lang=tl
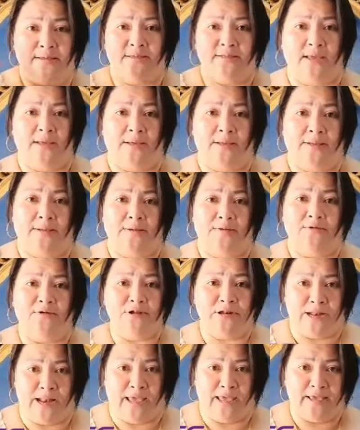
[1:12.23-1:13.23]
uh,
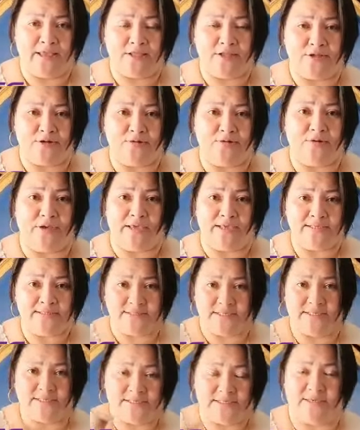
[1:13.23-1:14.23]
online through
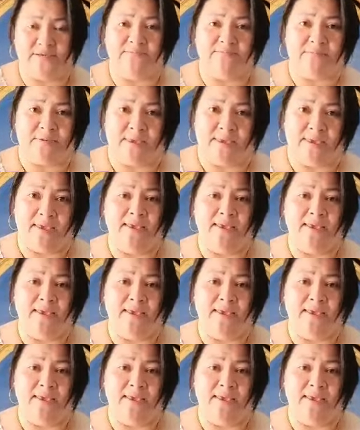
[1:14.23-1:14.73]
SPC Pay.